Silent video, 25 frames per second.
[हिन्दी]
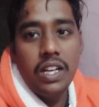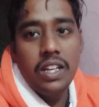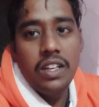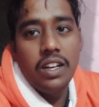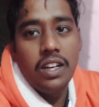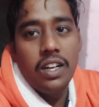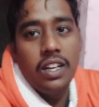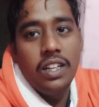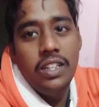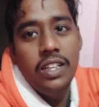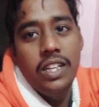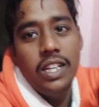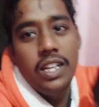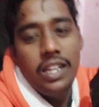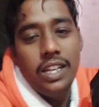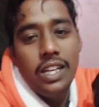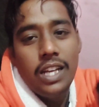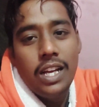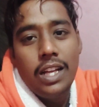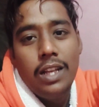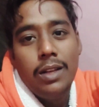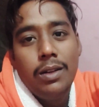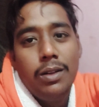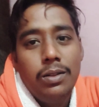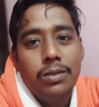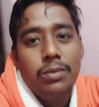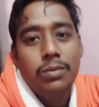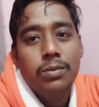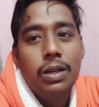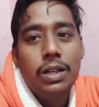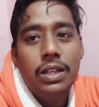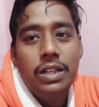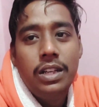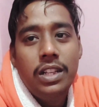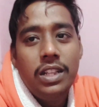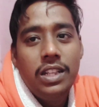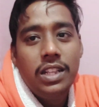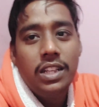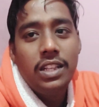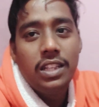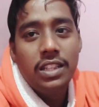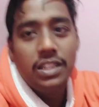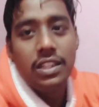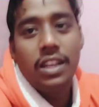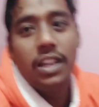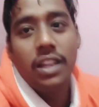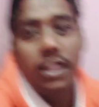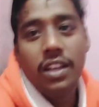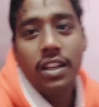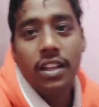गाइस अंडे ले आए अंडे देते
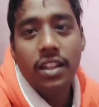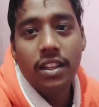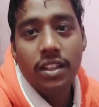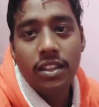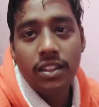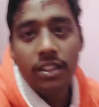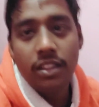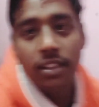चल के